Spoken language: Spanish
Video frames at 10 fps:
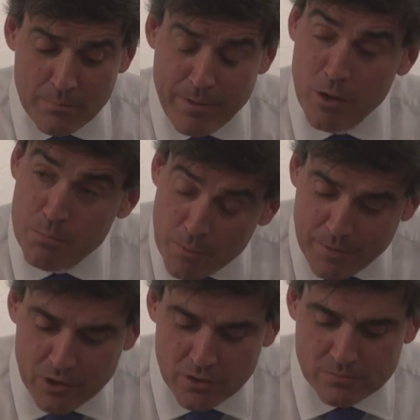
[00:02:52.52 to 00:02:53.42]
Pero en mi
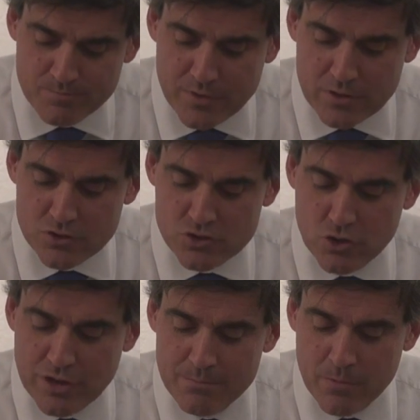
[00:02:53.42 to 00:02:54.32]
opinión
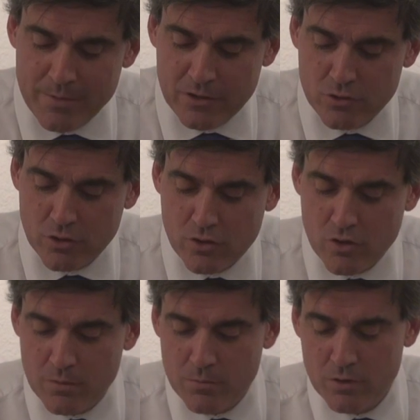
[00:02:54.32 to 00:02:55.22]
son en momentos
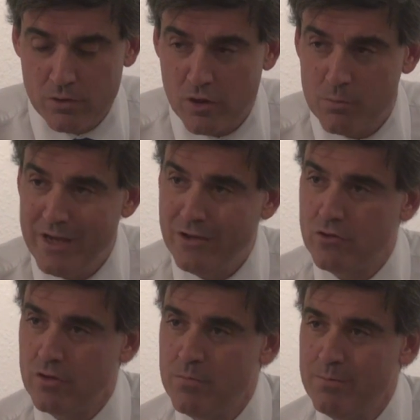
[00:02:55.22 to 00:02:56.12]
como, como
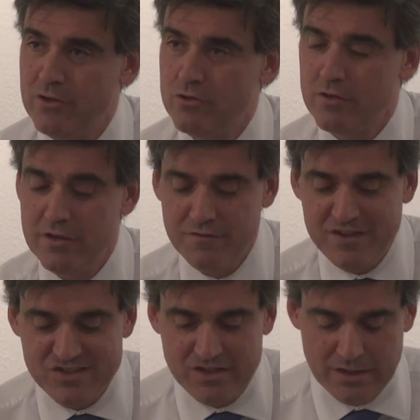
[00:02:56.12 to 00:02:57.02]
estos, en momentos
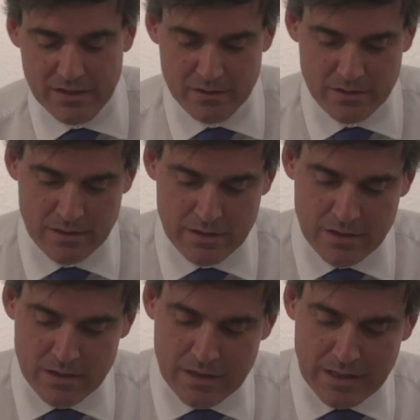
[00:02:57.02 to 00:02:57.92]
difíciles,
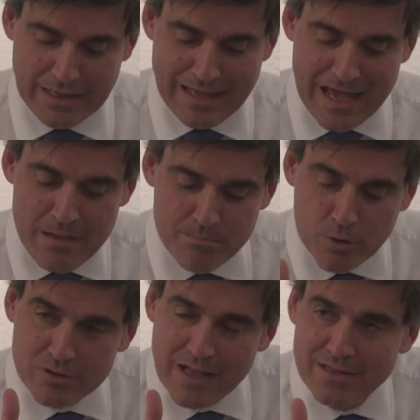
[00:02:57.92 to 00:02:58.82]
que es
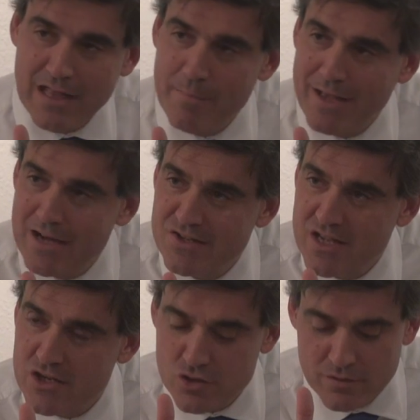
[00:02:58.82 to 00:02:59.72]
importante
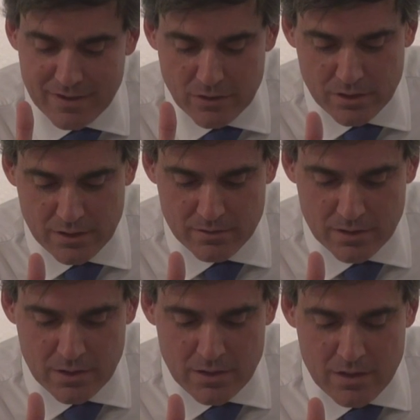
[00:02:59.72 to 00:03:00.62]
apegarse a esos valores.
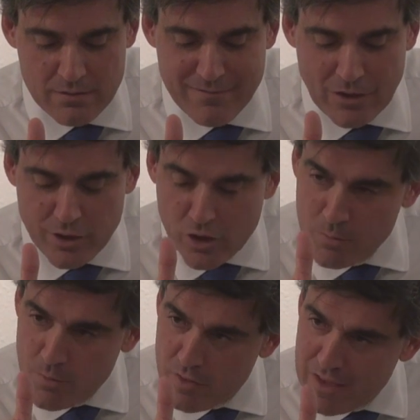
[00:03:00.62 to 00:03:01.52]
Valores
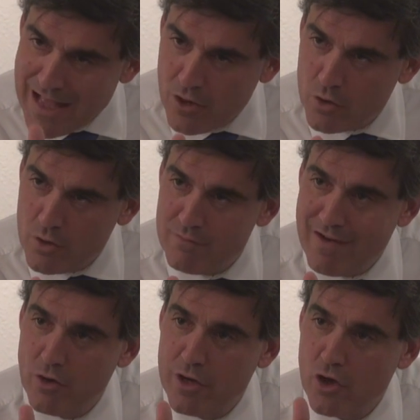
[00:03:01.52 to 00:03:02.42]
como el diálogo,
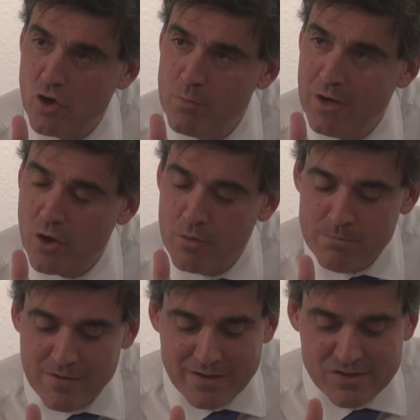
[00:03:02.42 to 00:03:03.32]
valores como la
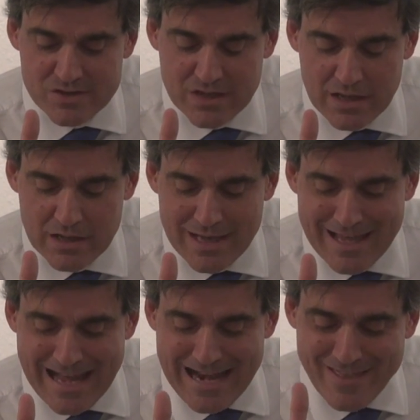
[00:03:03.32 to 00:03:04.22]
convivencia,
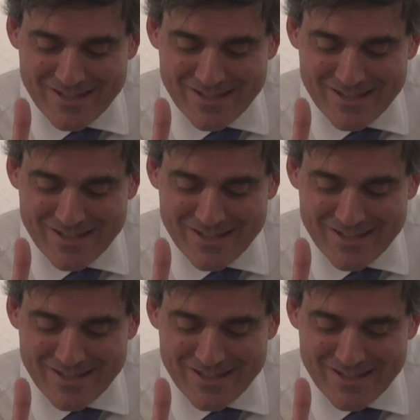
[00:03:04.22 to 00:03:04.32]
el